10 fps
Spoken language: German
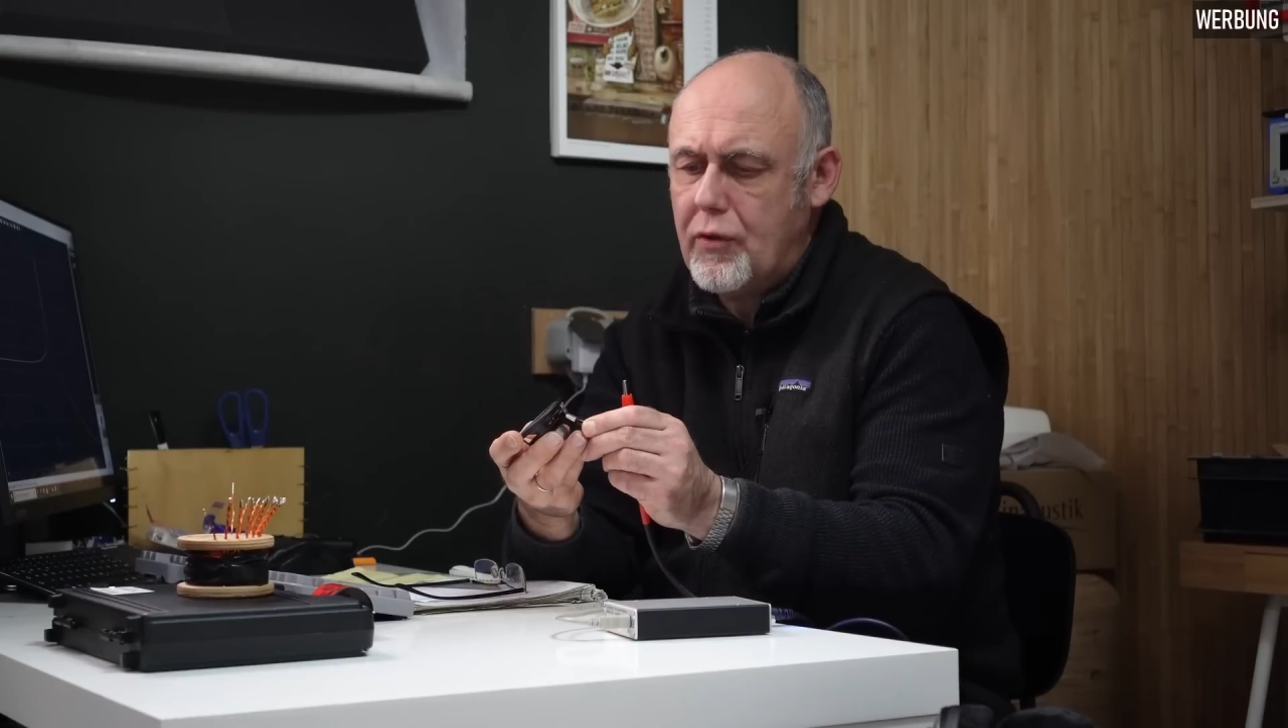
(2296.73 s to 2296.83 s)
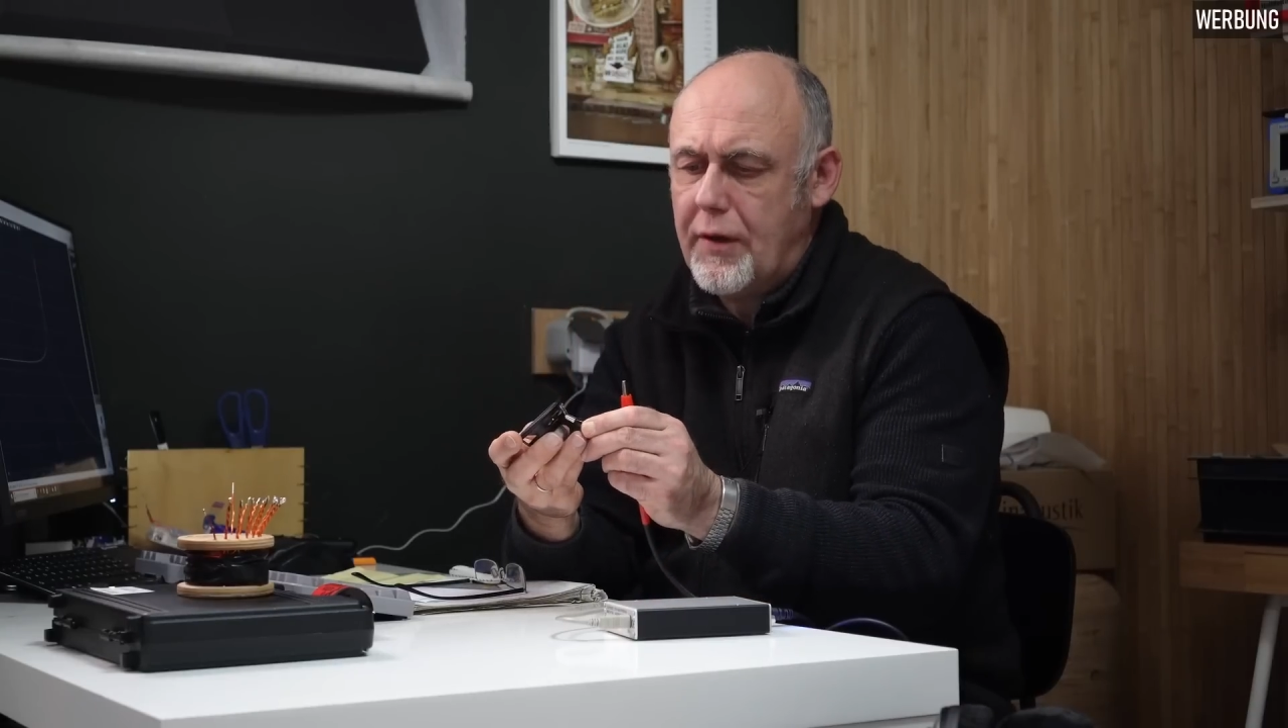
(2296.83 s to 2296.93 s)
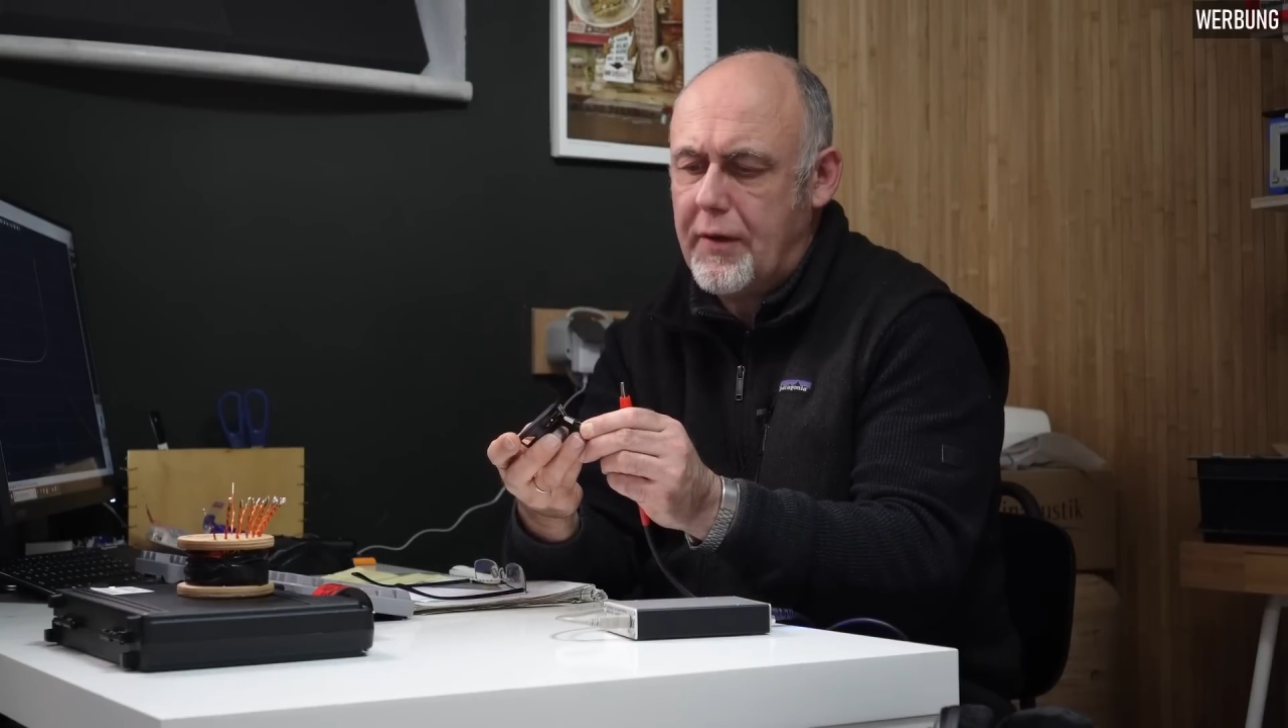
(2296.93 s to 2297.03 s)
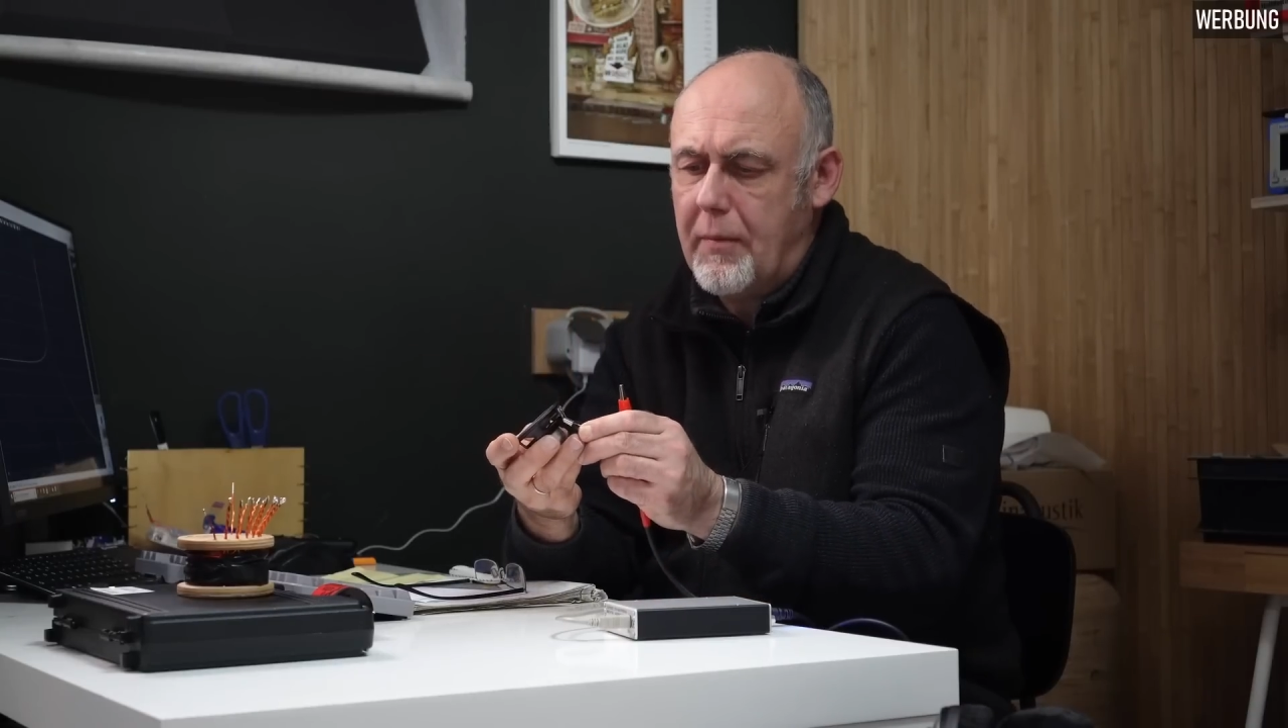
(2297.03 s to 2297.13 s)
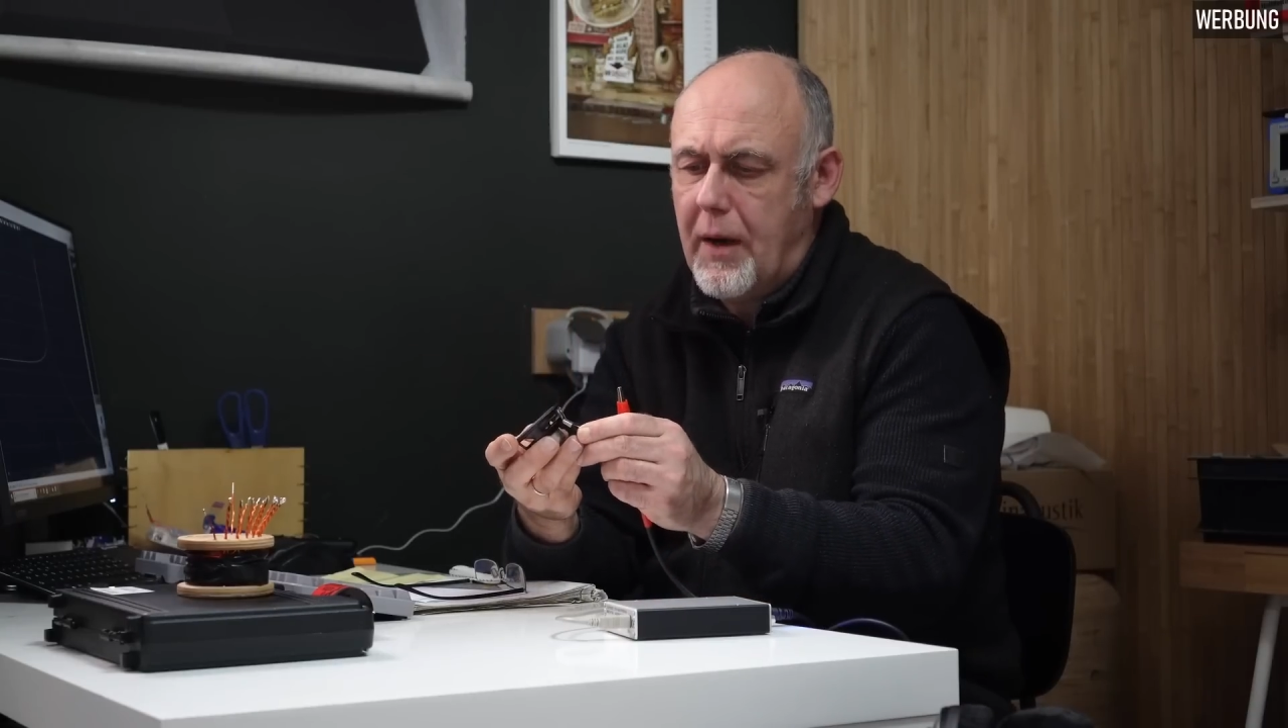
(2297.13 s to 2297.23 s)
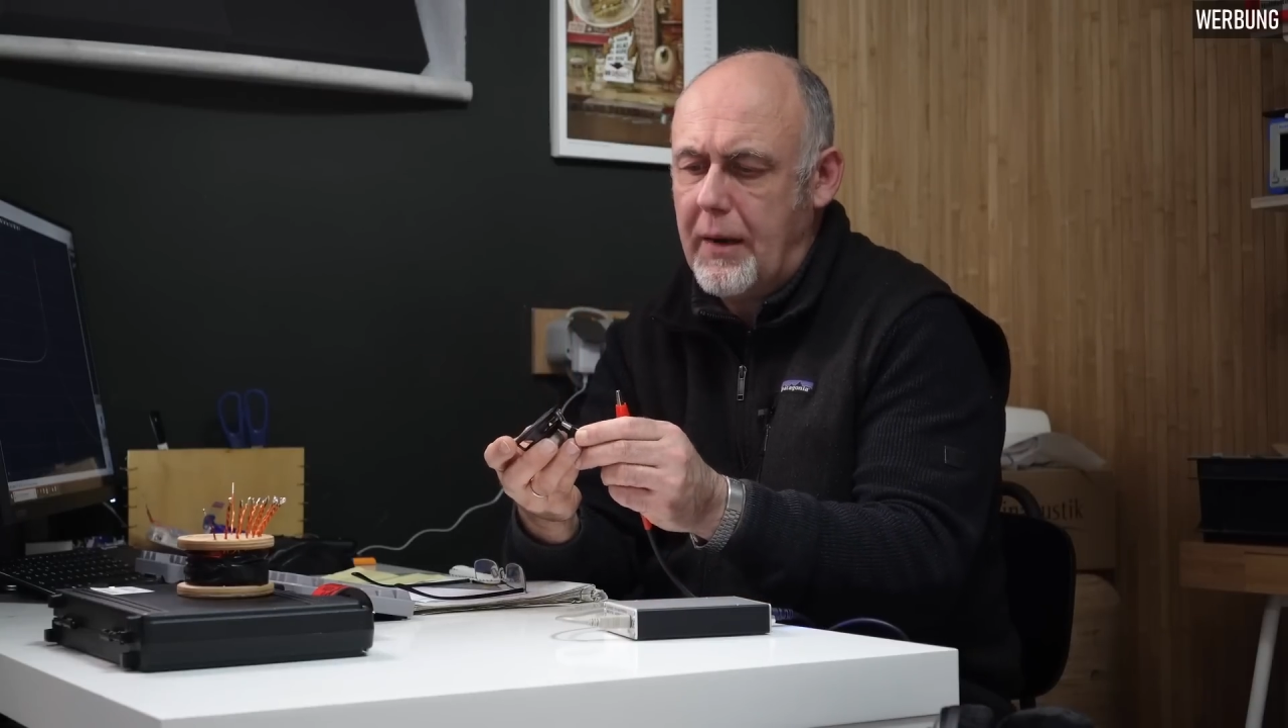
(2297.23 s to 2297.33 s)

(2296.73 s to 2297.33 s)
schließt den mal